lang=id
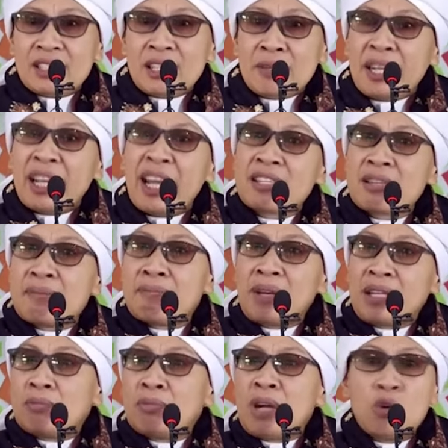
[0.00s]
Sama nggak
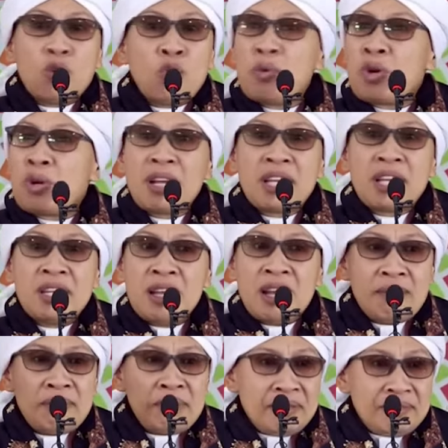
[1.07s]
sempat ngubur
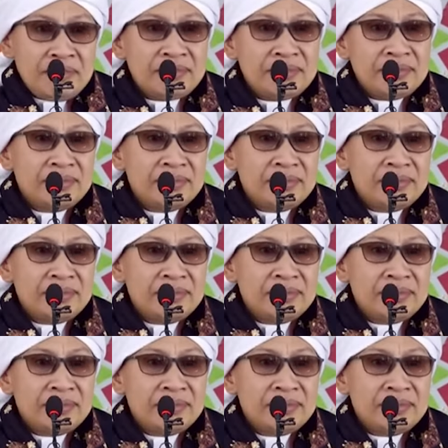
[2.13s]
baginda Nabi.